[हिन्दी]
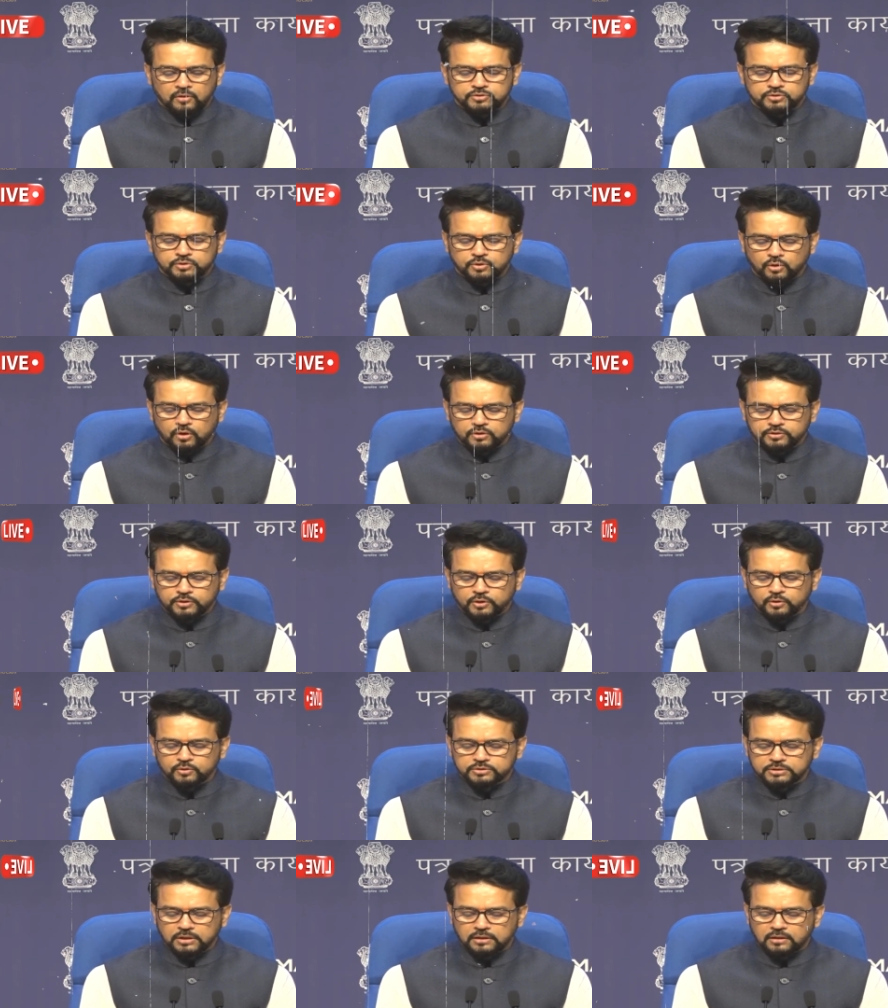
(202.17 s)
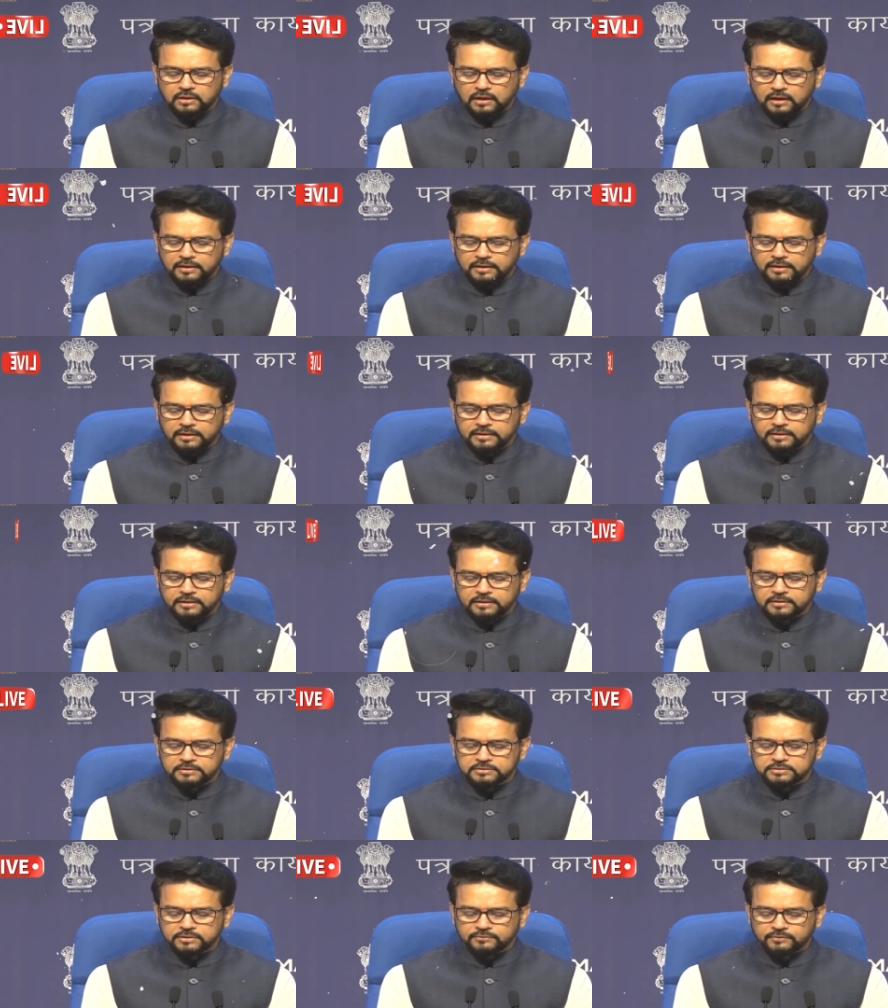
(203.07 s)
चुनौतियों से लड़ने
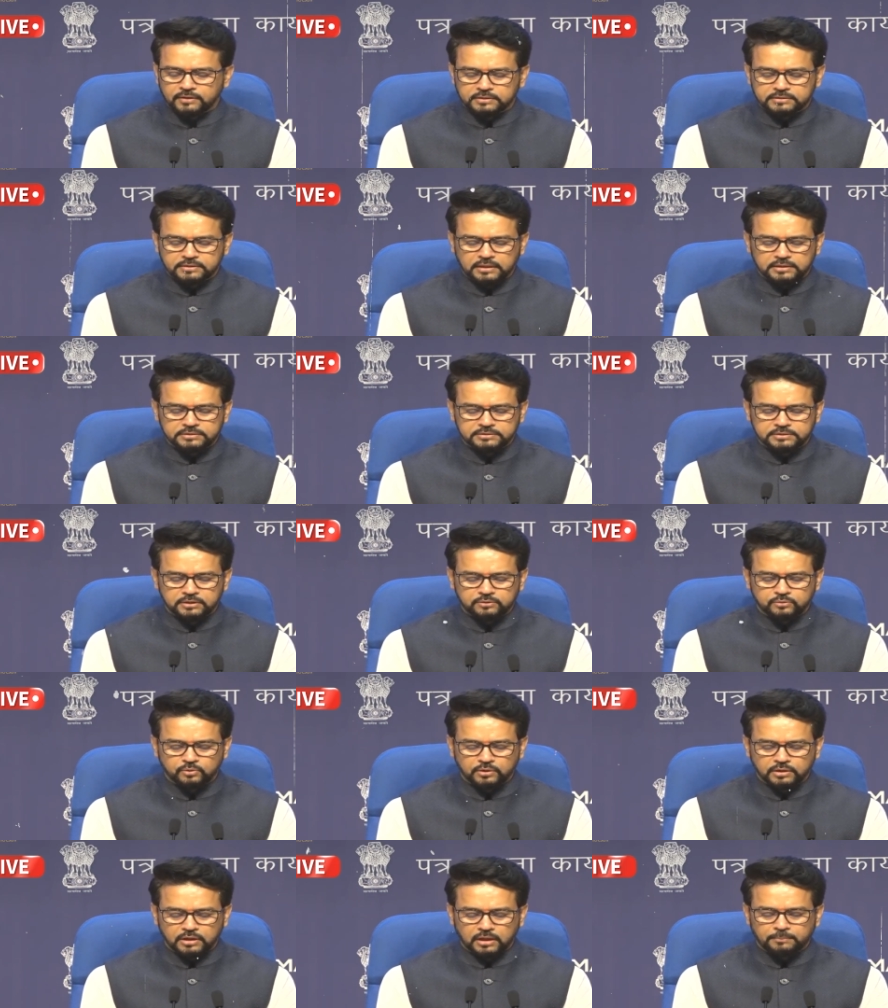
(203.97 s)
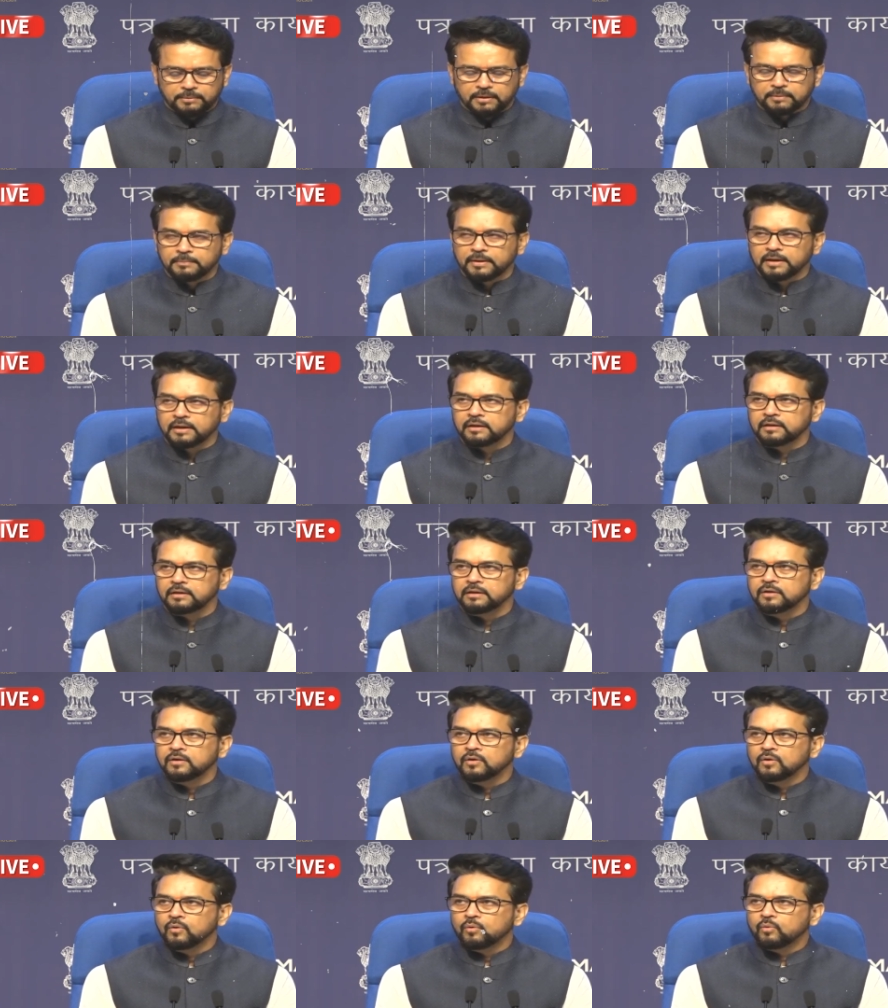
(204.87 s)
की जीवटता से दुनिया भर में
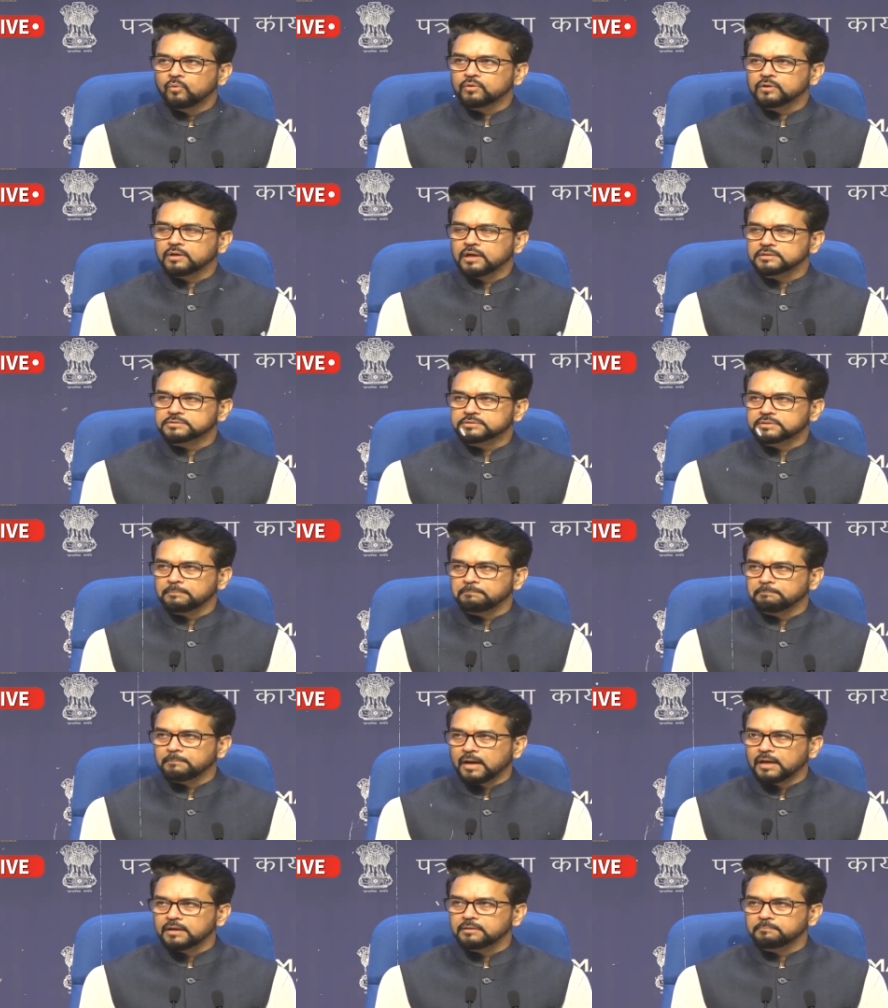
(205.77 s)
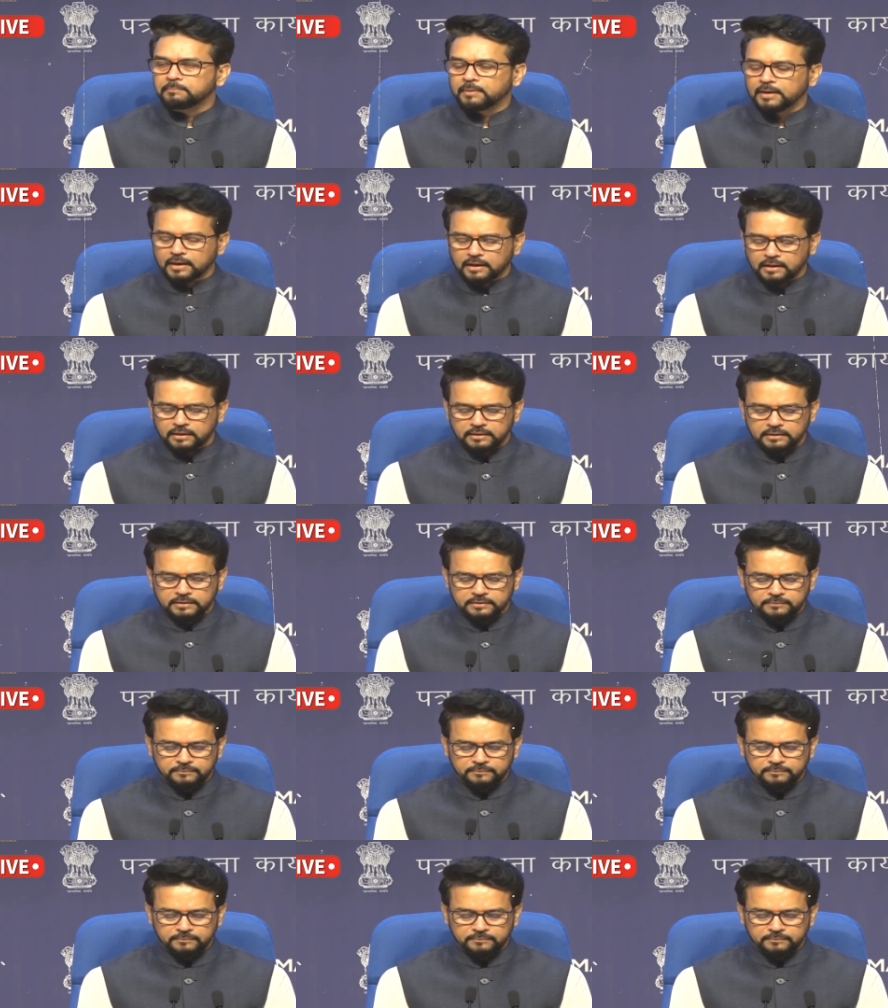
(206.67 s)
उनका सम्मान बढ़ा है